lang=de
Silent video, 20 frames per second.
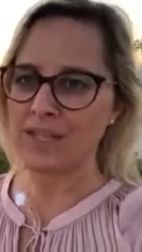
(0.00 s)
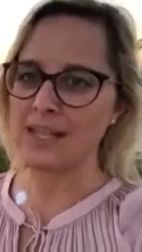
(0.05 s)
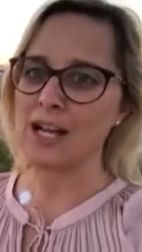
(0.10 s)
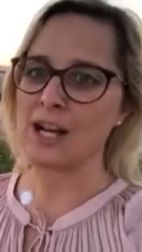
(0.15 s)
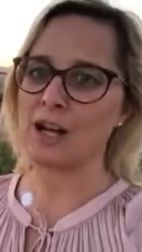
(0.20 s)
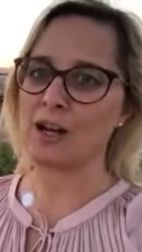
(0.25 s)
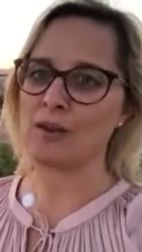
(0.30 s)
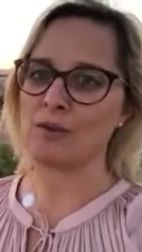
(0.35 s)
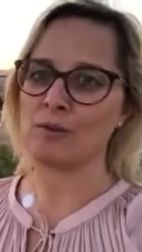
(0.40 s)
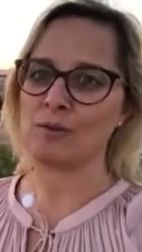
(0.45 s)

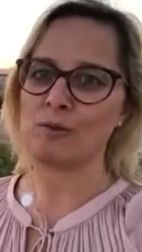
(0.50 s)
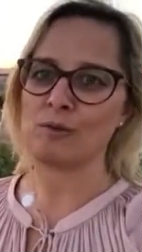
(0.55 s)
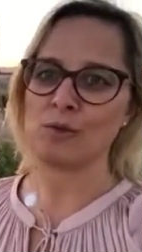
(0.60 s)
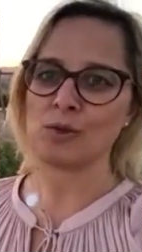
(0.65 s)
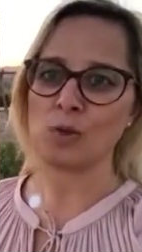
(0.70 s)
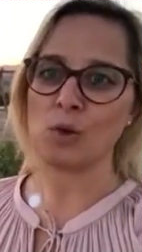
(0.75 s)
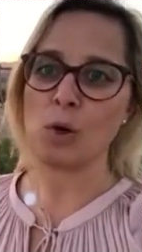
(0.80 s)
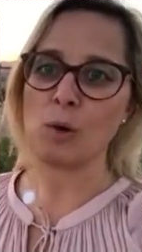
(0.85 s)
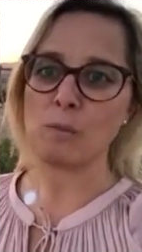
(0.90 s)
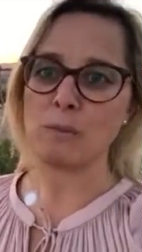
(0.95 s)
ja
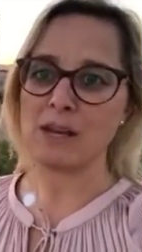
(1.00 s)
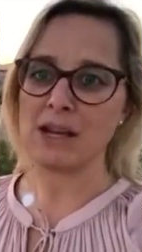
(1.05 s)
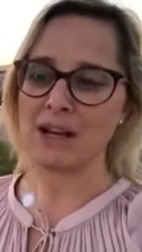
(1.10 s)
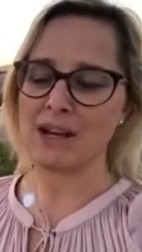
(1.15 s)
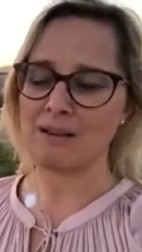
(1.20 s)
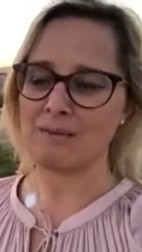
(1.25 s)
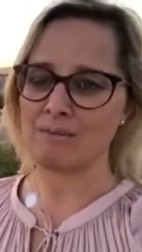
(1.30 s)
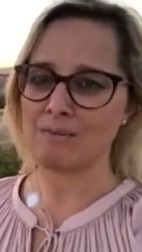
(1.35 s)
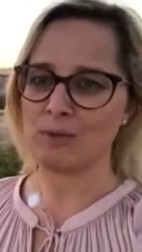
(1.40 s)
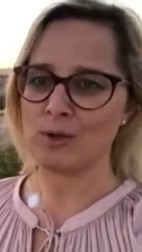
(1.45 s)
noch mehr
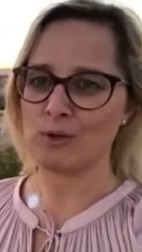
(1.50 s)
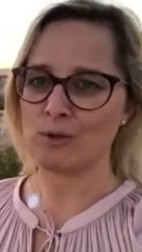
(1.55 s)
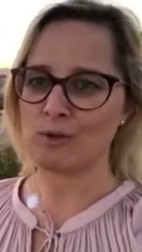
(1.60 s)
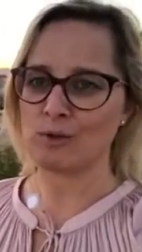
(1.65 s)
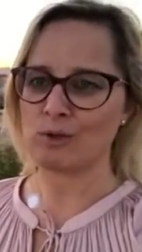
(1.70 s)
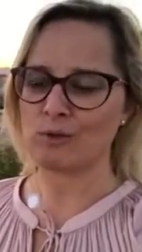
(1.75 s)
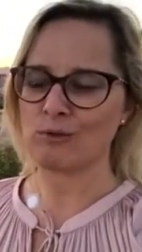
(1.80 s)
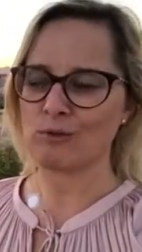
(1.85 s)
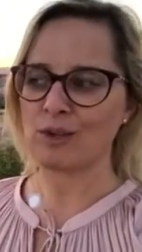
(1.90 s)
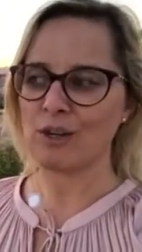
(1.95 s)
haben
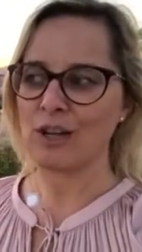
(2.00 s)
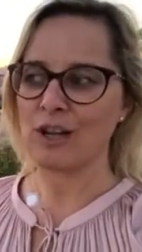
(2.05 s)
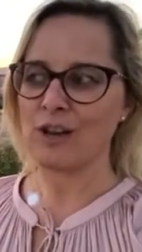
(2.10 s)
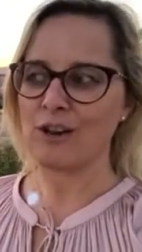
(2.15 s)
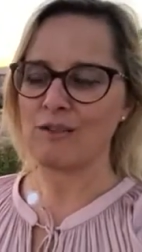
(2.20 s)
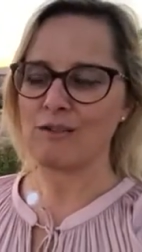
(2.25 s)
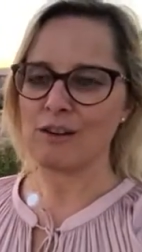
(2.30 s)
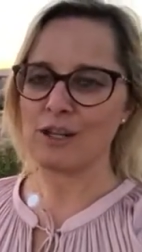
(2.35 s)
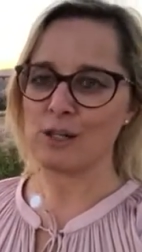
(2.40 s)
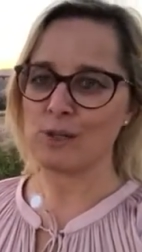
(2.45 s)
möchtest,
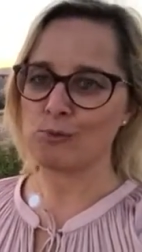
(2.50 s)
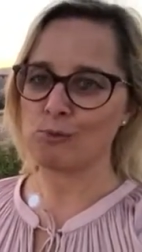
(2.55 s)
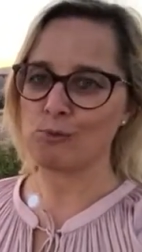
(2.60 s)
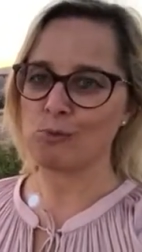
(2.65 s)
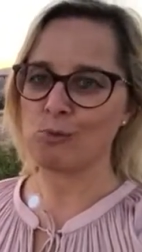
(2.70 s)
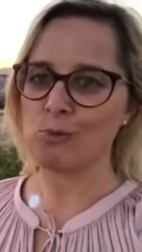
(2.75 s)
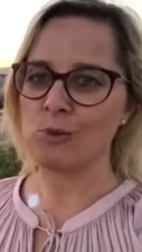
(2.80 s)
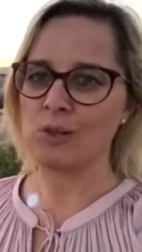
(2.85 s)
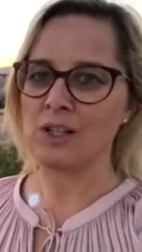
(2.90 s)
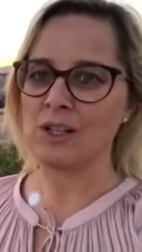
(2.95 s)
weil
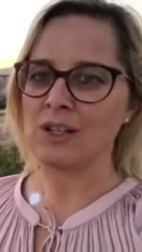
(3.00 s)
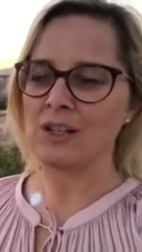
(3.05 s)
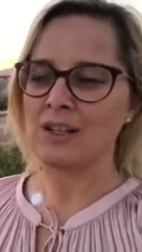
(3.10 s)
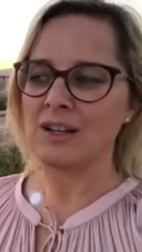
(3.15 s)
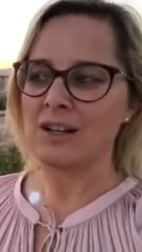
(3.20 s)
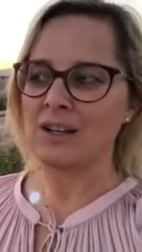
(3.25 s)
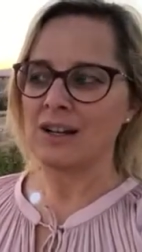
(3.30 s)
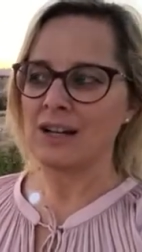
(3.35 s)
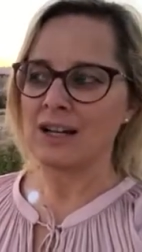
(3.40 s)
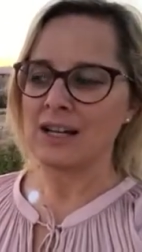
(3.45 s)
du
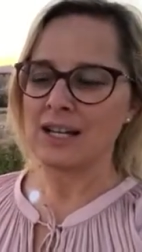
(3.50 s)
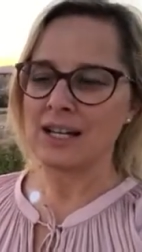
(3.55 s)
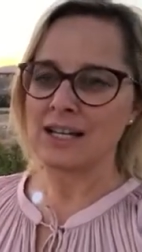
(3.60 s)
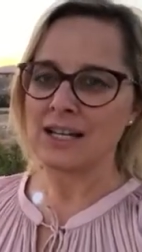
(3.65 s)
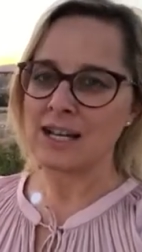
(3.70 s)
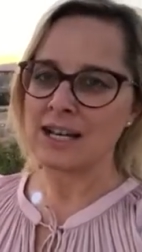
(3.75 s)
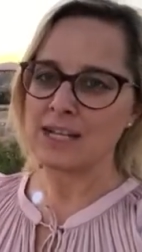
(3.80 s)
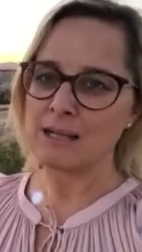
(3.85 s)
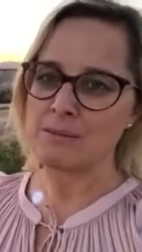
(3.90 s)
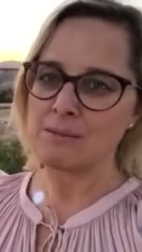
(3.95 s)

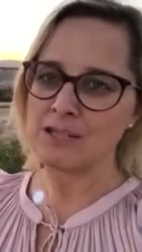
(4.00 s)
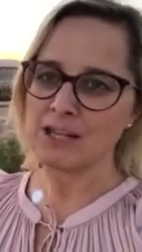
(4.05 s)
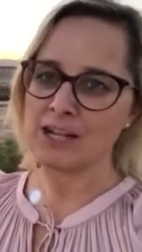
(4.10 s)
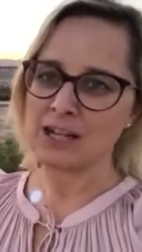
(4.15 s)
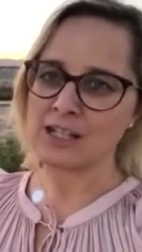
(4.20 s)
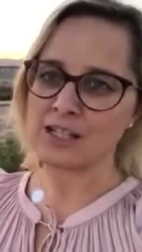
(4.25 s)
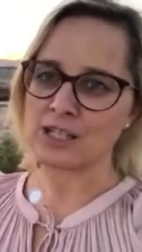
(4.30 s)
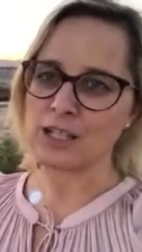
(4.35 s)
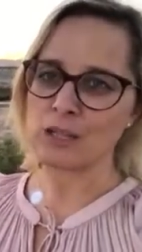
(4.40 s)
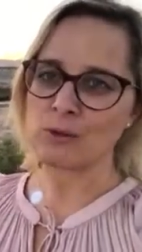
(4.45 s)
in einem
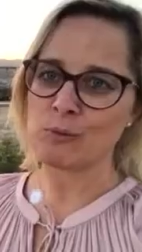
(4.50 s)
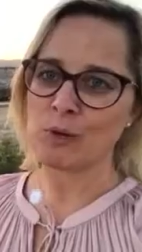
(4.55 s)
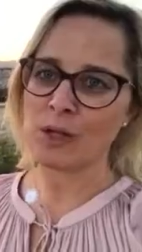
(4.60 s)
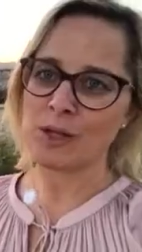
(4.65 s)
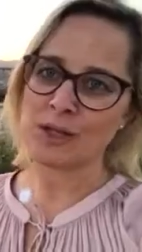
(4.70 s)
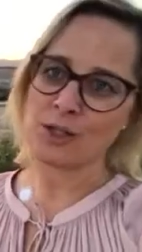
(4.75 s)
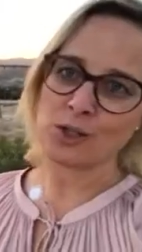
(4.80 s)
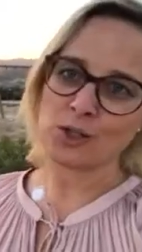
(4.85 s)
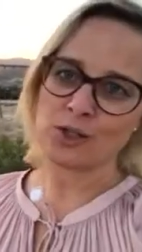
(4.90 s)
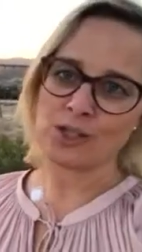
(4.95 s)
Jahr ganz
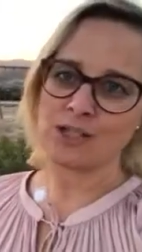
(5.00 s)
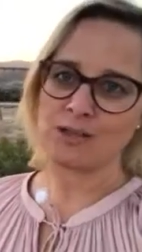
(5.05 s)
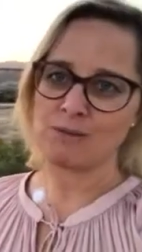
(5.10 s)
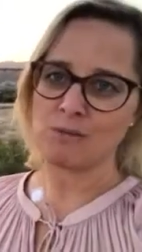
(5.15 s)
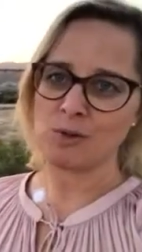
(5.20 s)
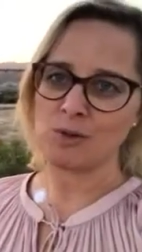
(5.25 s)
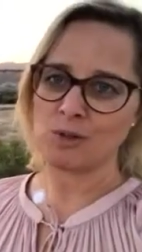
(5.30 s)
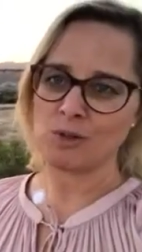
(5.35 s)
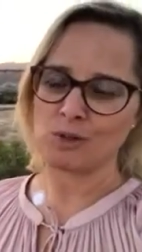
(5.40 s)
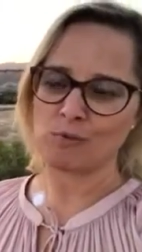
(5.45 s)
woanders
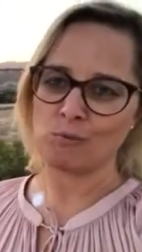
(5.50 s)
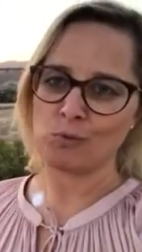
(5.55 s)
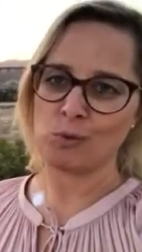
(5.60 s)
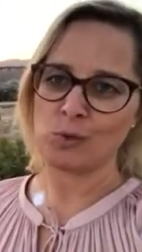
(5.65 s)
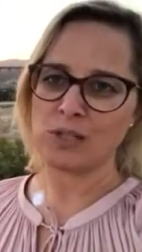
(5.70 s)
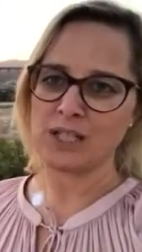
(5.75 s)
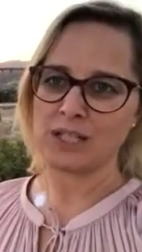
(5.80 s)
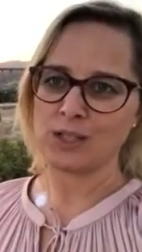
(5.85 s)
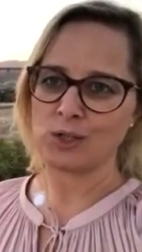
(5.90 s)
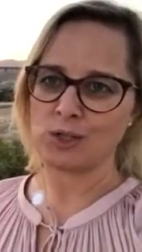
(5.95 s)
stehen möchtest, wo
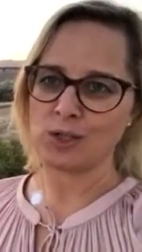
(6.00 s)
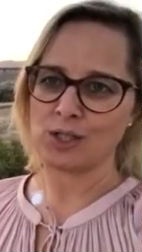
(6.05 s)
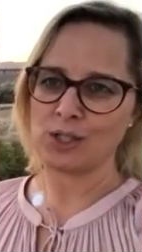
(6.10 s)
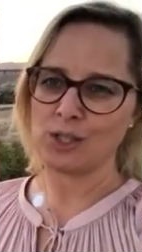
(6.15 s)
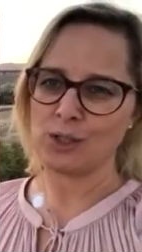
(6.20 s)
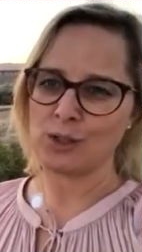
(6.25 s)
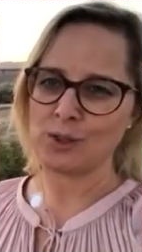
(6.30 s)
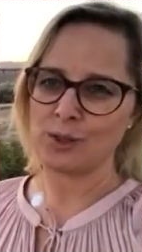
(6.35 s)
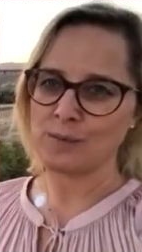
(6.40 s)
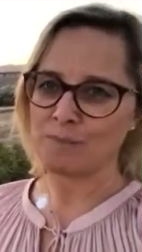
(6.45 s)
du jetzt
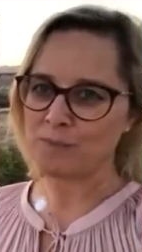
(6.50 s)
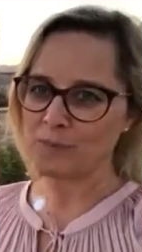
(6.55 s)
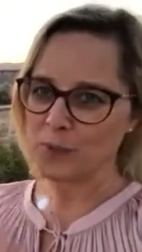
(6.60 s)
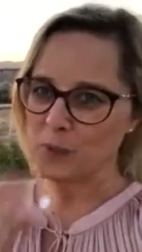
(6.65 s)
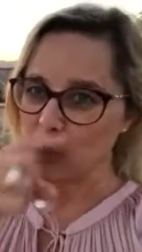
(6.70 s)
stehst.